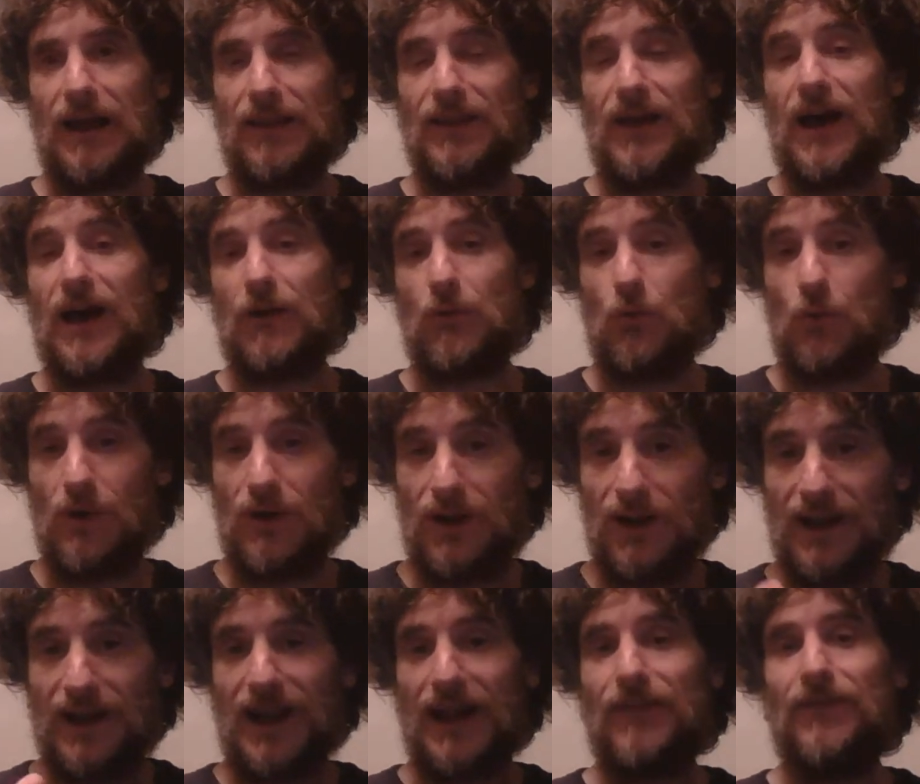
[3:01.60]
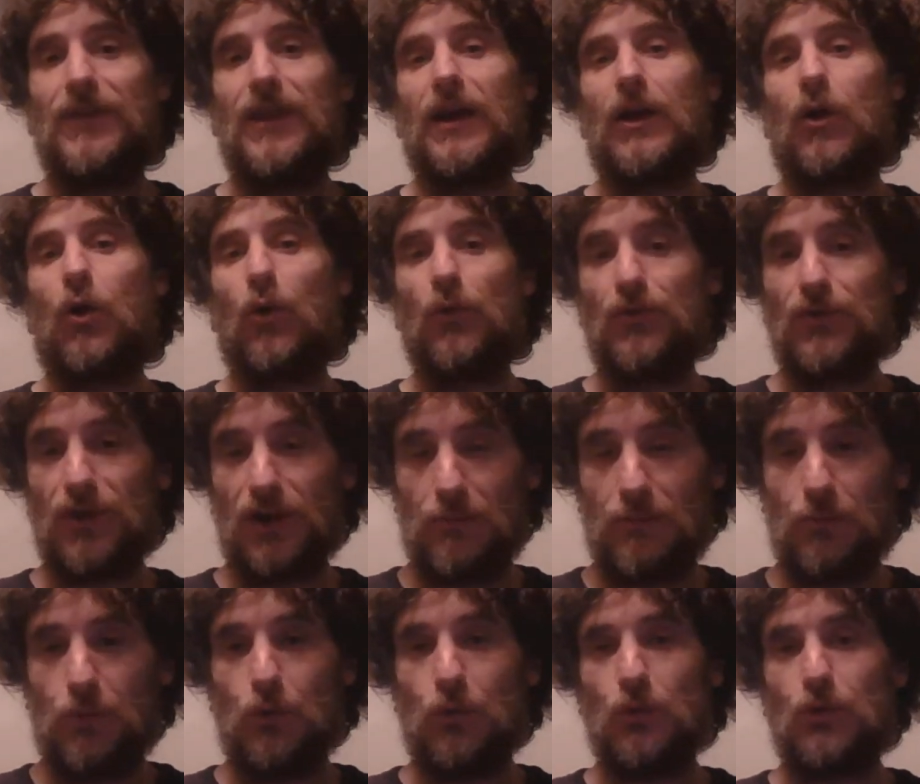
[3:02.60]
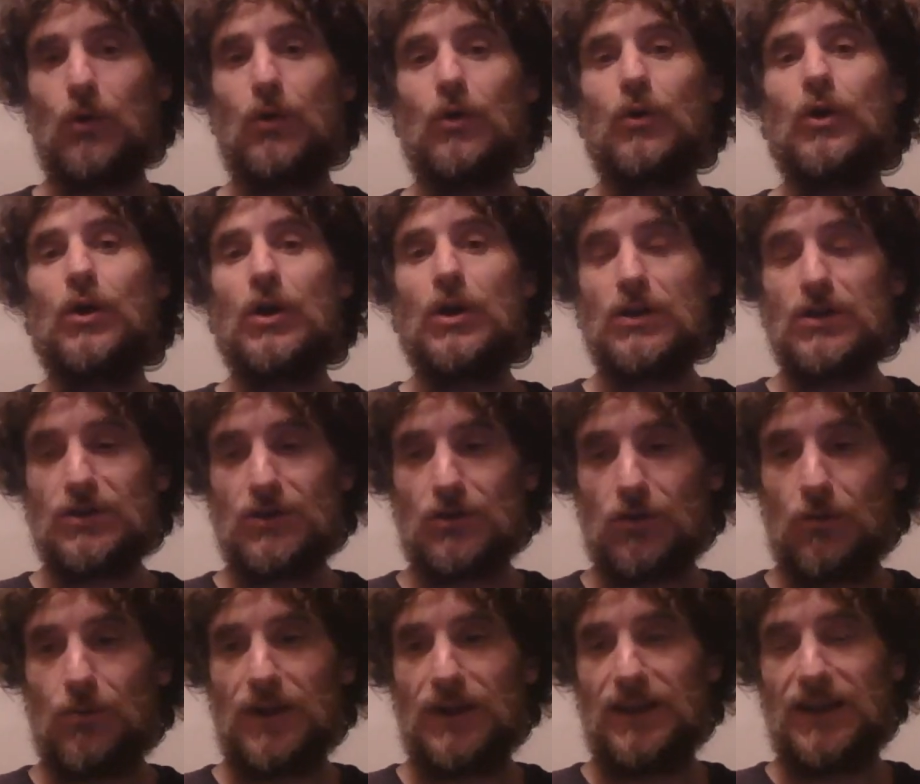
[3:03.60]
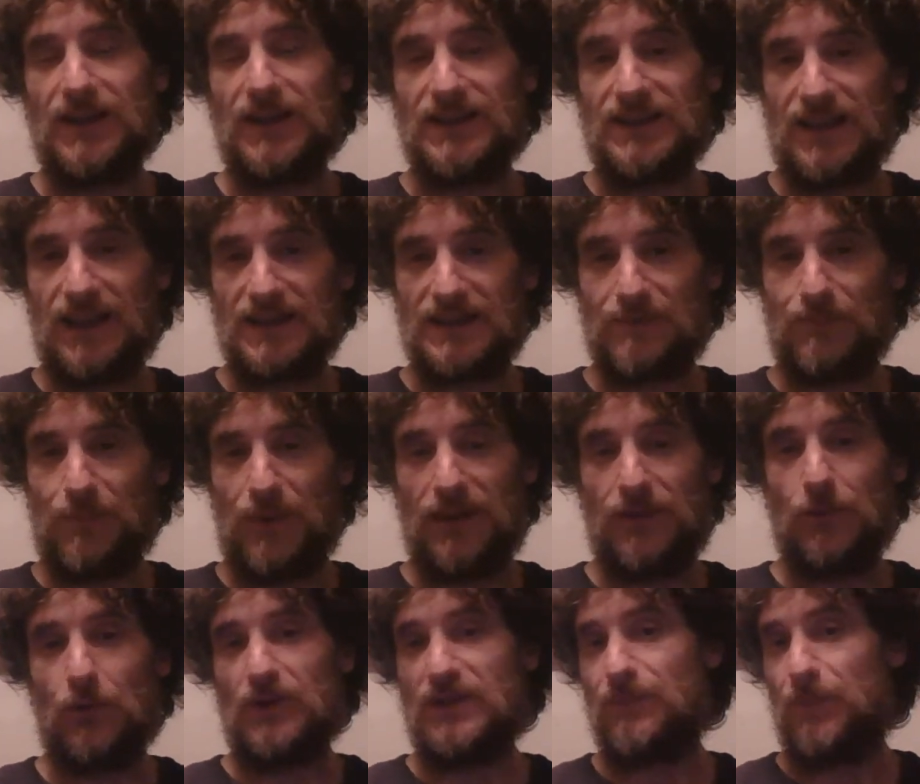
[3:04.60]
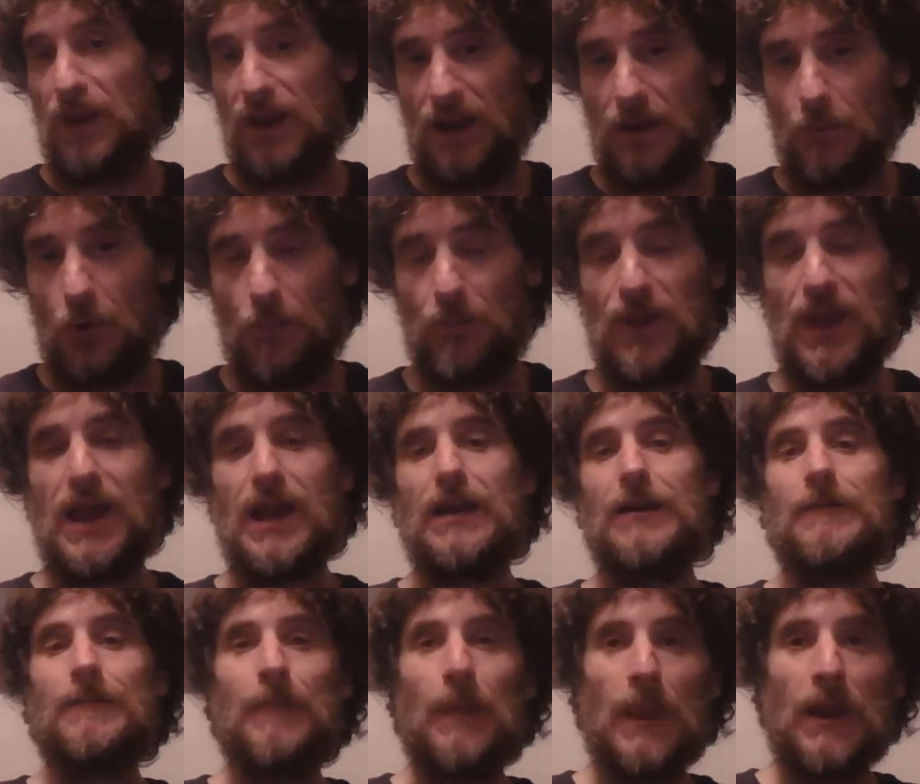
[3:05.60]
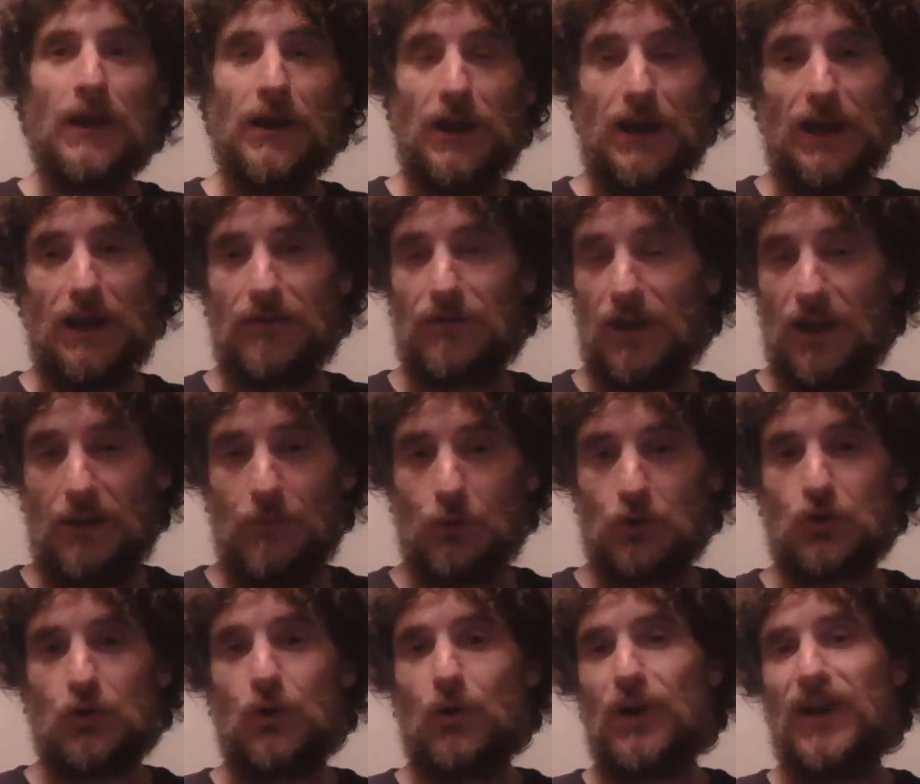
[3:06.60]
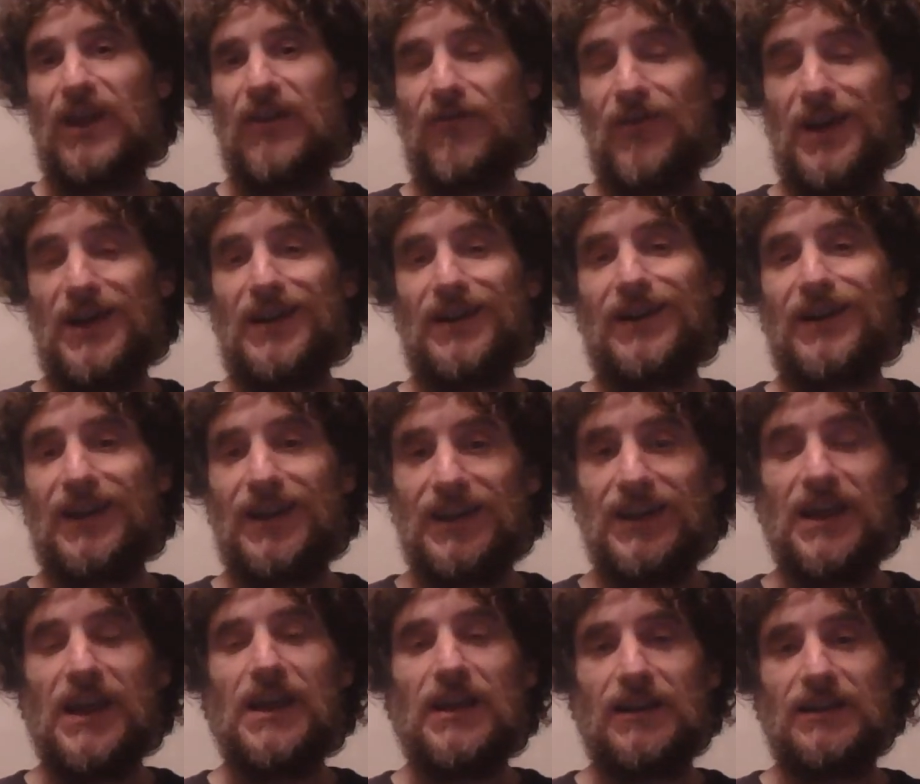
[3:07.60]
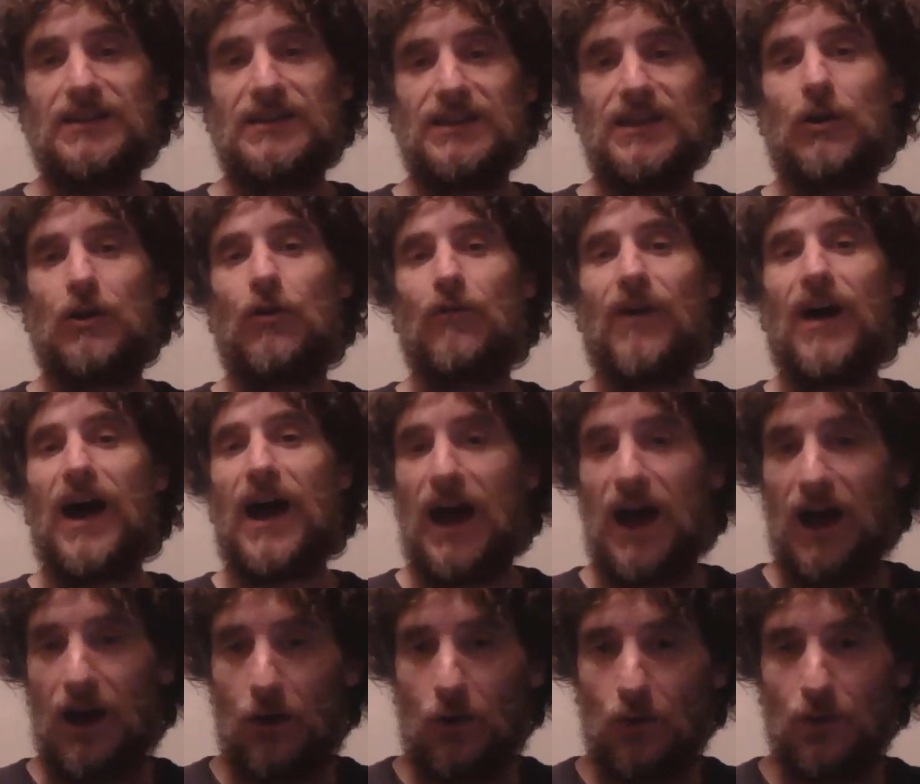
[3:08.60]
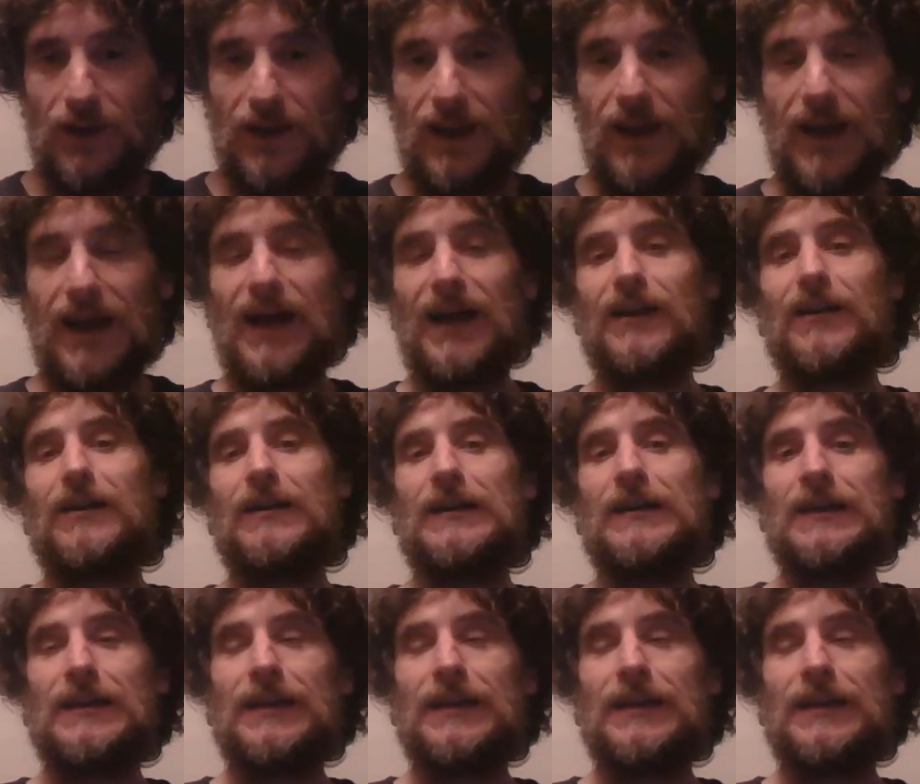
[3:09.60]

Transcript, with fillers: a dar un grande contributo sobre este aspecto. Esperemos bien, eh, tenemos solo que ver quién se lo va a adjudicar